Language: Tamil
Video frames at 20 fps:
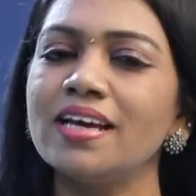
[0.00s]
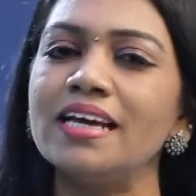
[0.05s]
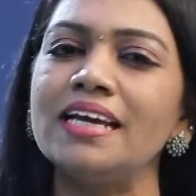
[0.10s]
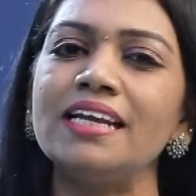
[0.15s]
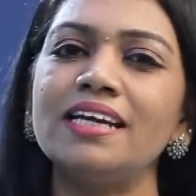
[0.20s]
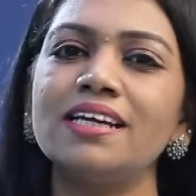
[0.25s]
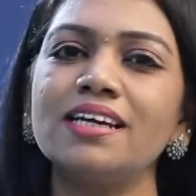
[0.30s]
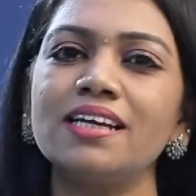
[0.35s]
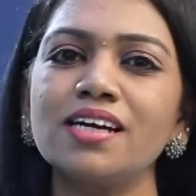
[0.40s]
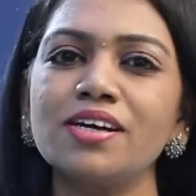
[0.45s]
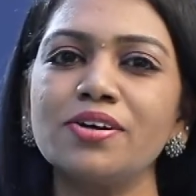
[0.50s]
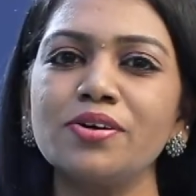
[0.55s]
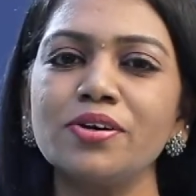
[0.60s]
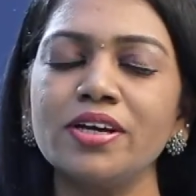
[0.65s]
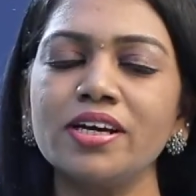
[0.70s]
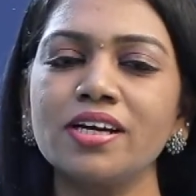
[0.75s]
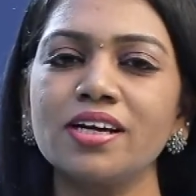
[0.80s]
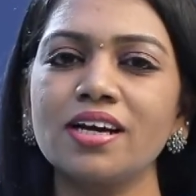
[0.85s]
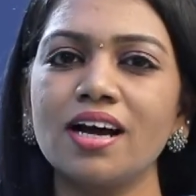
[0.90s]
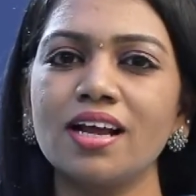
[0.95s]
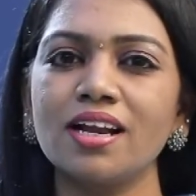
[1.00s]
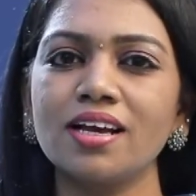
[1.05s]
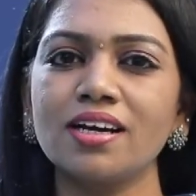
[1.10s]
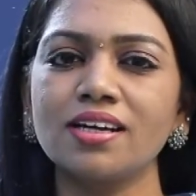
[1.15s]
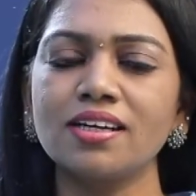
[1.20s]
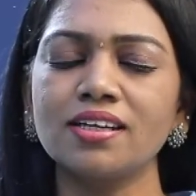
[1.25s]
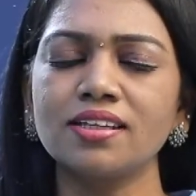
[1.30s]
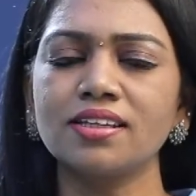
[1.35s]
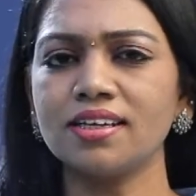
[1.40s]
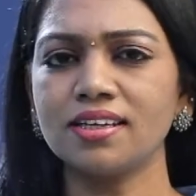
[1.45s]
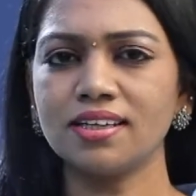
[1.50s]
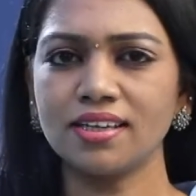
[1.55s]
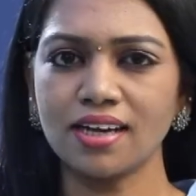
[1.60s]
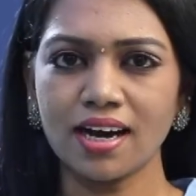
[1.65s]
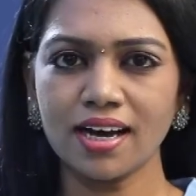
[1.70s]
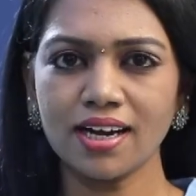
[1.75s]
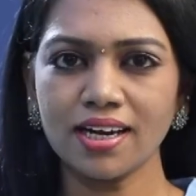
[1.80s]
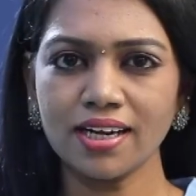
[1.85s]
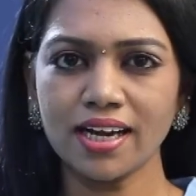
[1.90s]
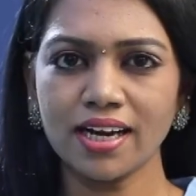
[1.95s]
இன்னைக்கு இருக்கக்கூடிய காலகட்டத்தில்
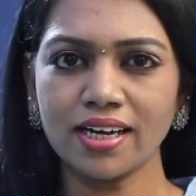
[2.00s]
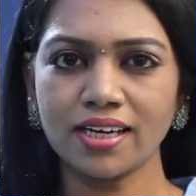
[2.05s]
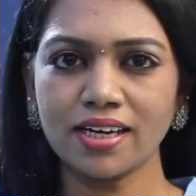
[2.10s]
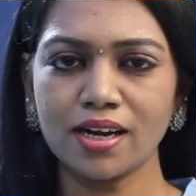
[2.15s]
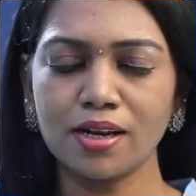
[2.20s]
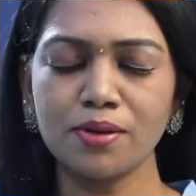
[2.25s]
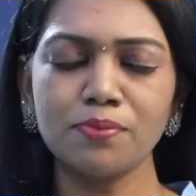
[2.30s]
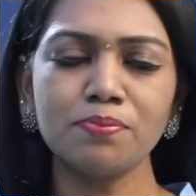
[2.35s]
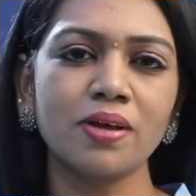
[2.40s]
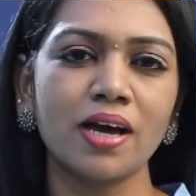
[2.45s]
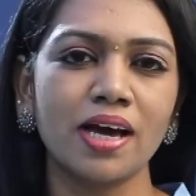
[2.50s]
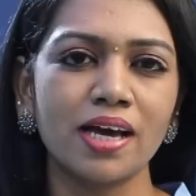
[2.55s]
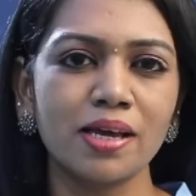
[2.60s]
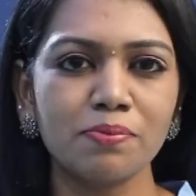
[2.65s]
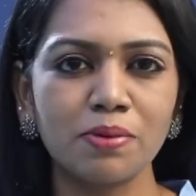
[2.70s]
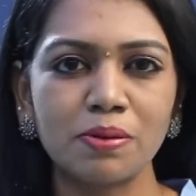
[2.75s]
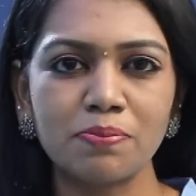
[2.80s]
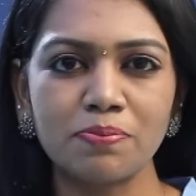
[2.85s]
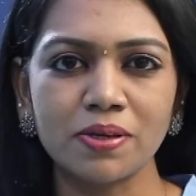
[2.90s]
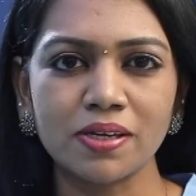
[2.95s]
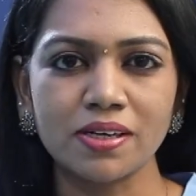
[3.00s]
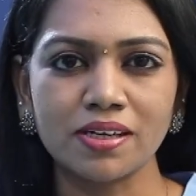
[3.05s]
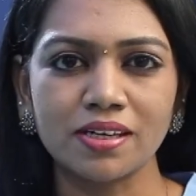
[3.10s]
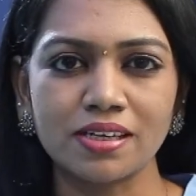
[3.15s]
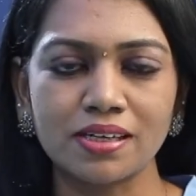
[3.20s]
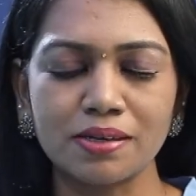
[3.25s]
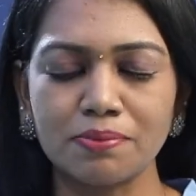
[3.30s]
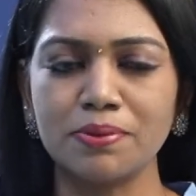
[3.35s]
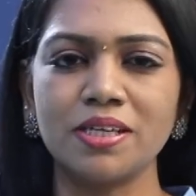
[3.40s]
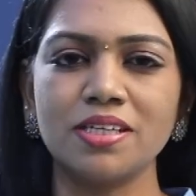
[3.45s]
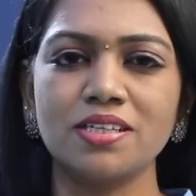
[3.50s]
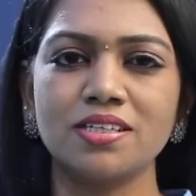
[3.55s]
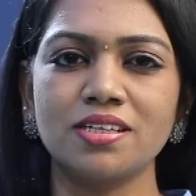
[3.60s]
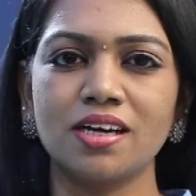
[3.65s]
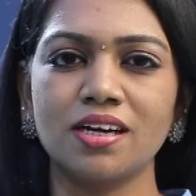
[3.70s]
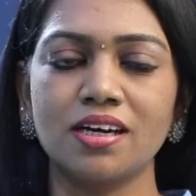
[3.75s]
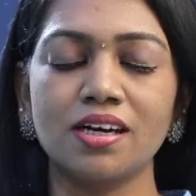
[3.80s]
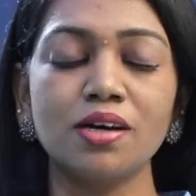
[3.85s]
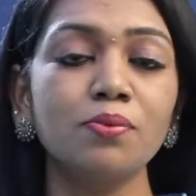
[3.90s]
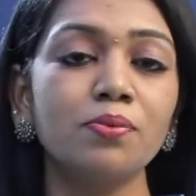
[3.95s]
யாரை கேட்டாலும் ஹை பிபி இருக்கு
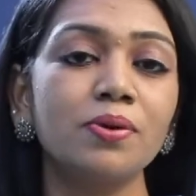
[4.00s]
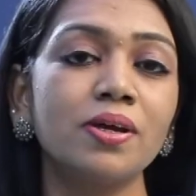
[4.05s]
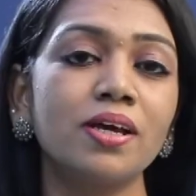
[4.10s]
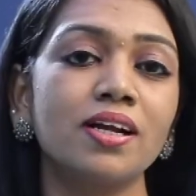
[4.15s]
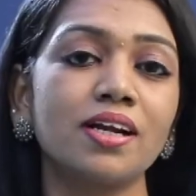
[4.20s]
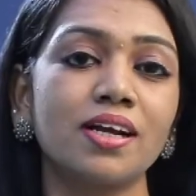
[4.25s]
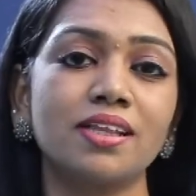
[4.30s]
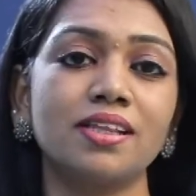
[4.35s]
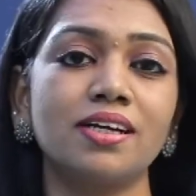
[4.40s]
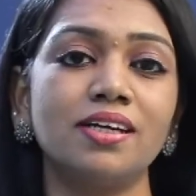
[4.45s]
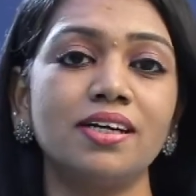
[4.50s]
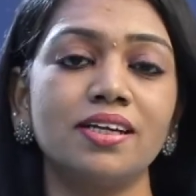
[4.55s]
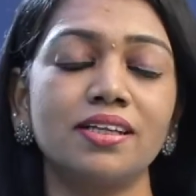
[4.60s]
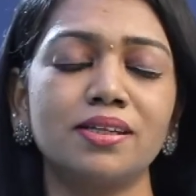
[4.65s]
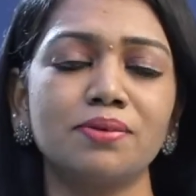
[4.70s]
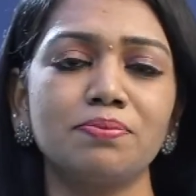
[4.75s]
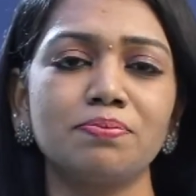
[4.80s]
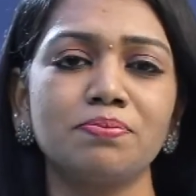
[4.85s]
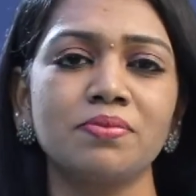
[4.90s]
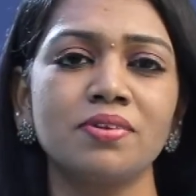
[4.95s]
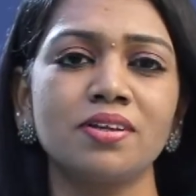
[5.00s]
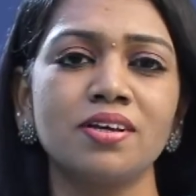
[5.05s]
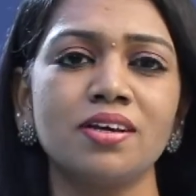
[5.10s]
அப்படின்றாங்க உயர் ரத்த அழுத்தம்